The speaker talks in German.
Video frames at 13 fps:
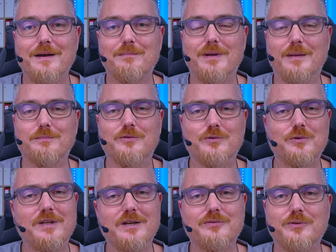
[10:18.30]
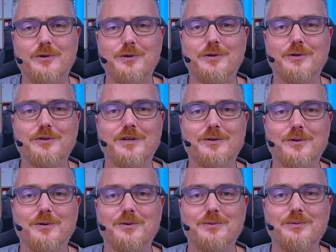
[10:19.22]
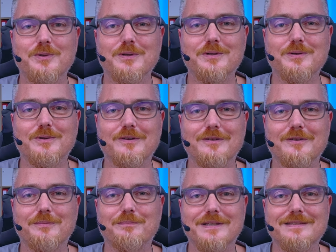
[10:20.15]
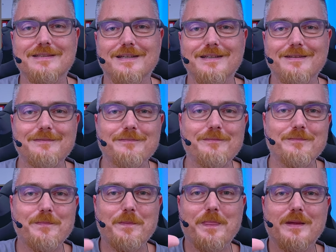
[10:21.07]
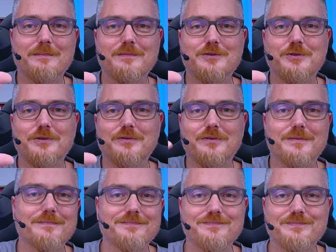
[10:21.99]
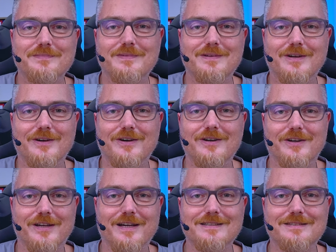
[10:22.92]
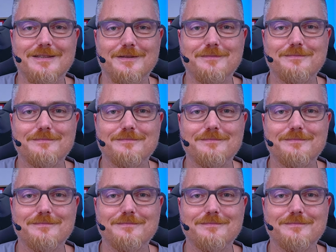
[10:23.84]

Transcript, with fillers: Bleibt gesund, erfreut euch an euren Uhren und bis dahin. Tschüss, euer Axel.